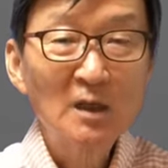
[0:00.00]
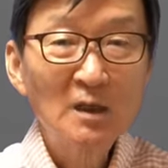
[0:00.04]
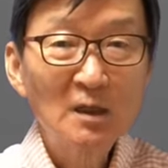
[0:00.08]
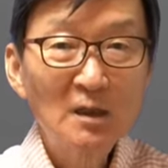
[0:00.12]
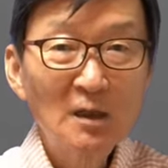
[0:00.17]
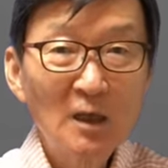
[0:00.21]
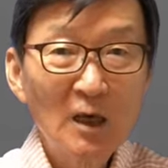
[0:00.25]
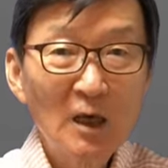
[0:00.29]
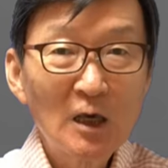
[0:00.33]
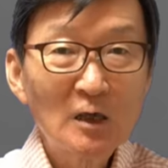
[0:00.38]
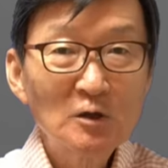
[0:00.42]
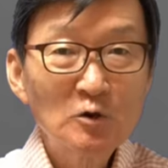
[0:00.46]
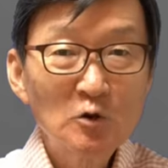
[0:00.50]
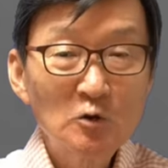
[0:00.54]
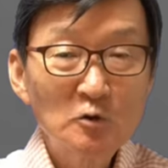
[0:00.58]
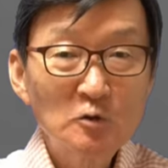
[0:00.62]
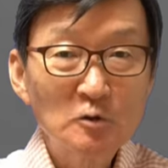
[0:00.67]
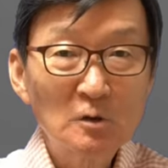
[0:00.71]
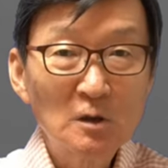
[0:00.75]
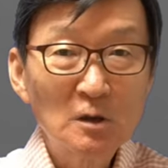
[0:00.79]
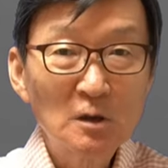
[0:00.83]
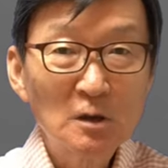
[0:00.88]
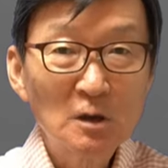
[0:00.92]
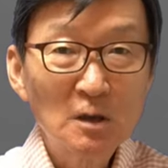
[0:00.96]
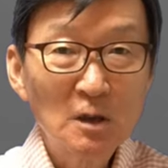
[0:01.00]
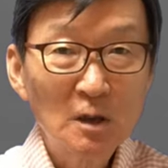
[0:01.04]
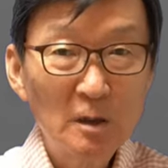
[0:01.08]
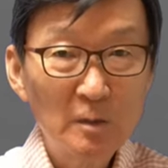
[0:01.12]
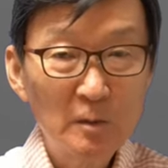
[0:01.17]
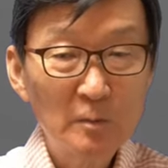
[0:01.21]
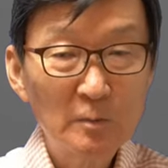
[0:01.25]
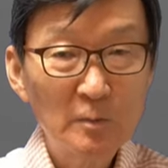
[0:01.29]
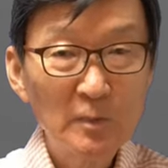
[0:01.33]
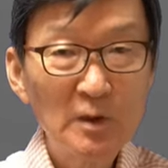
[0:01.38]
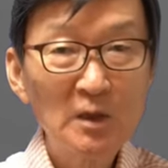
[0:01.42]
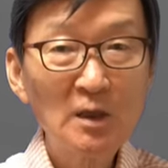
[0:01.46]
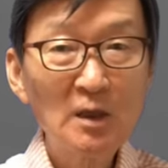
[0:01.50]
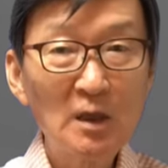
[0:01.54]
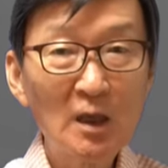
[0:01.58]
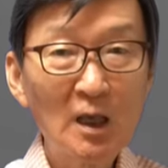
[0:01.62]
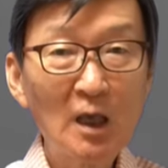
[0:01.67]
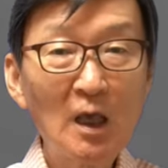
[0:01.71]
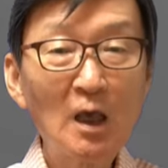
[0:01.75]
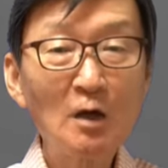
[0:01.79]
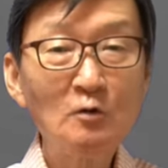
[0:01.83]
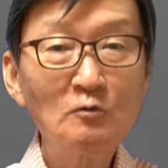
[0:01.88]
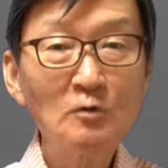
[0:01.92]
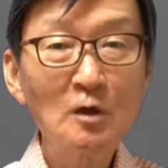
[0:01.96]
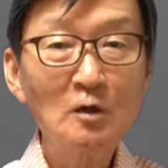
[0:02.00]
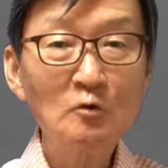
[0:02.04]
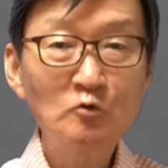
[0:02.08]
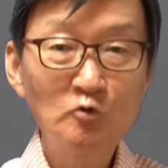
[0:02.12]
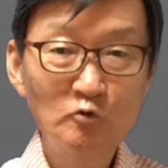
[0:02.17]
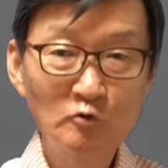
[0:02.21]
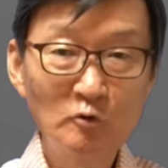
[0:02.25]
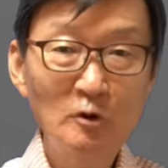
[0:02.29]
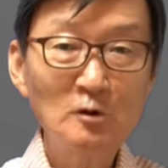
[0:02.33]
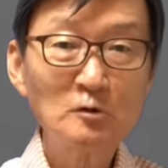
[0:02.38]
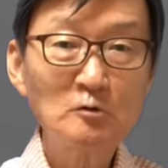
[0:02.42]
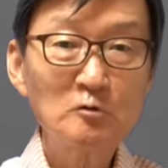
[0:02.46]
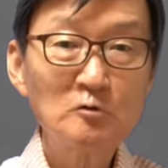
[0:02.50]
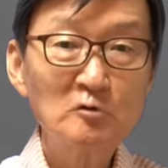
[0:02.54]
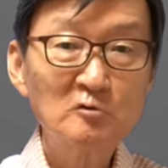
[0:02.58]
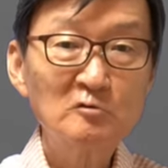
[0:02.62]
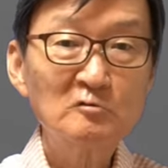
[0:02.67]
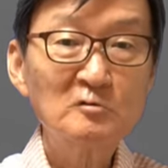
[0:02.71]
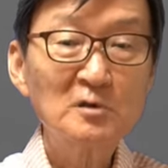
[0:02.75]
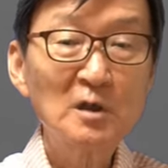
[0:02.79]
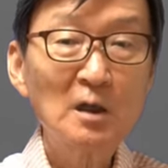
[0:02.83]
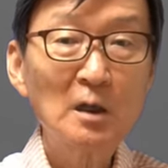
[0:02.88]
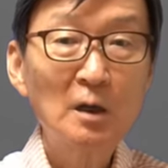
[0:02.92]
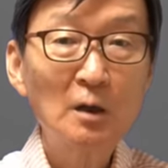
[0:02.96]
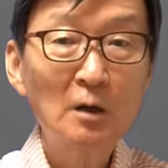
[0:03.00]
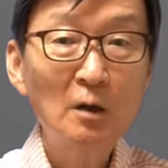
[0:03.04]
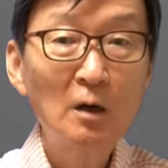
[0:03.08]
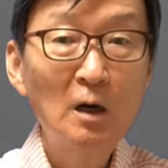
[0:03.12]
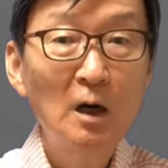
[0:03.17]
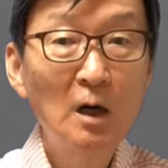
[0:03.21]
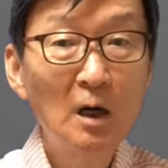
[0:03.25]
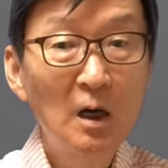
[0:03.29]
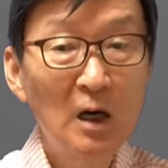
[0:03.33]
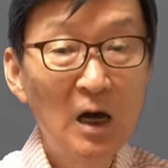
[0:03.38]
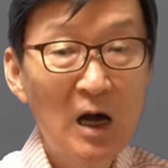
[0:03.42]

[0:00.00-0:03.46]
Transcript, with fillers: 이 K조선이 미 해군의 구원투수예요.